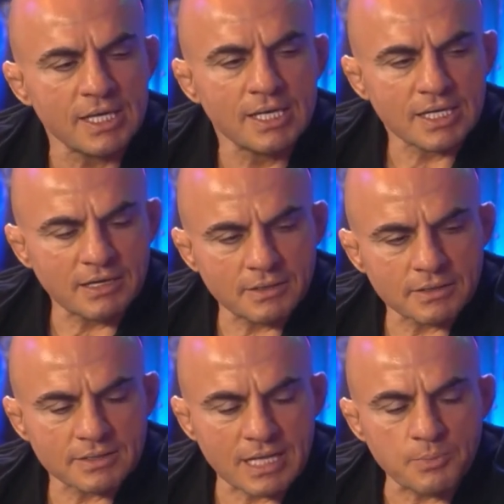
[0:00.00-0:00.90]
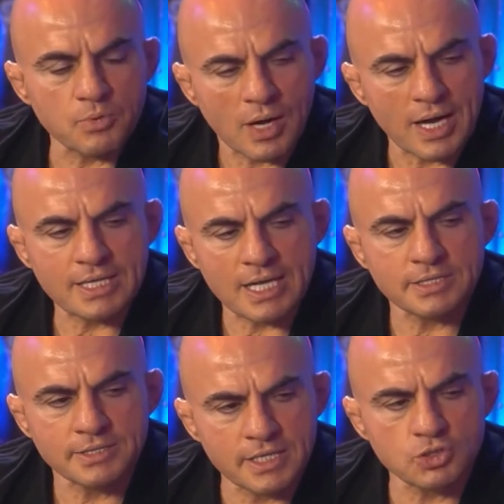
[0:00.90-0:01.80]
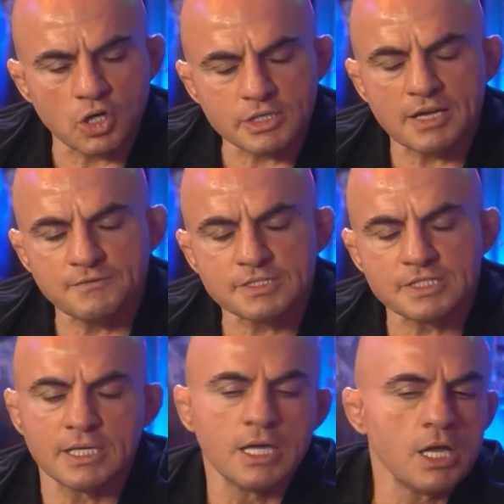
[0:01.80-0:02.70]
Que é W-A-L-L-D-J-F-C.